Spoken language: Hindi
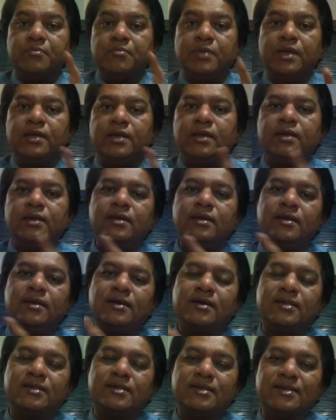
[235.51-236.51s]
मेरी नहीं
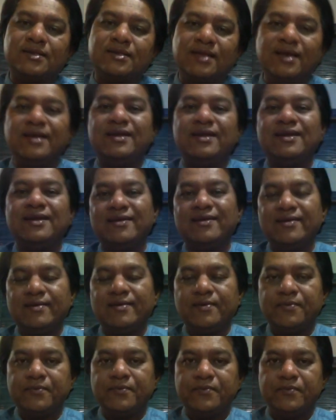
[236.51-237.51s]
गलती तेरी है
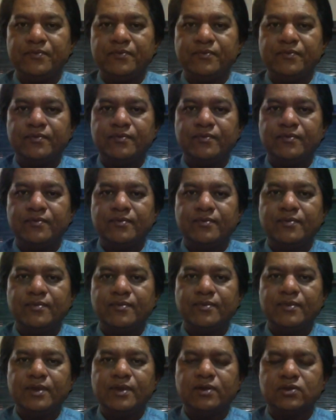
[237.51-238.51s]

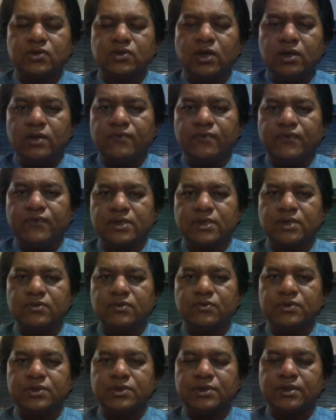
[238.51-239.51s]
सारी
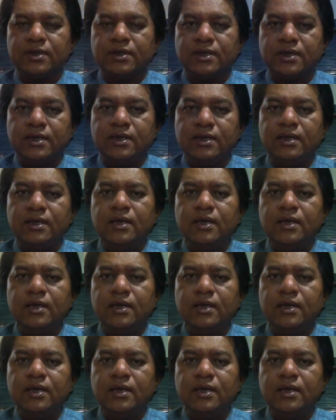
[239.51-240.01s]
फसादों की जड़ एक ही